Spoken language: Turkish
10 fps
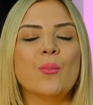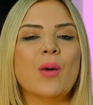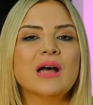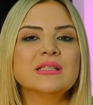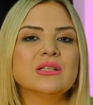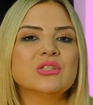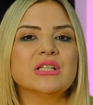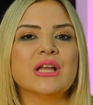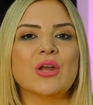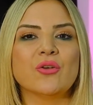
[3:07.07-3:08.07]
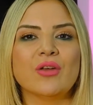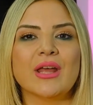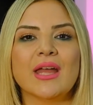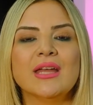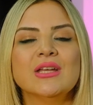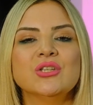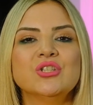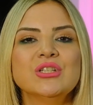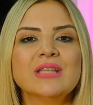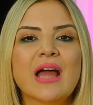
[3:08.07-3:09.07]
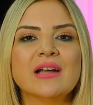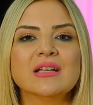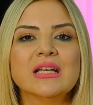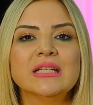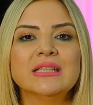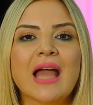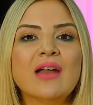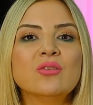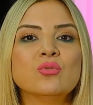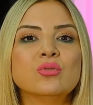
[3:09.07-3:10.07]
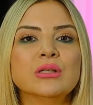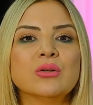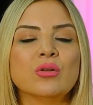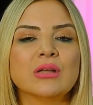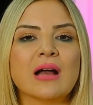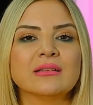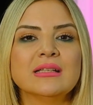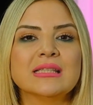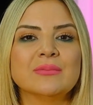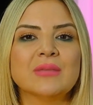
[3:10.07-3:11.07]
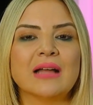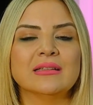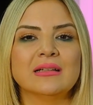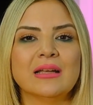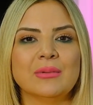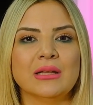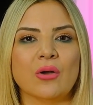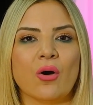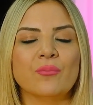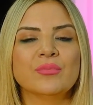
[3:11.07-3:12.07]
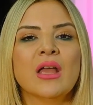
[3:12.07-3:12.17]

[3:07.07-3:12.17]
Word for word: Bazı kişilere göre cinler yer ruhları olarak da isimlendirilebiliyor.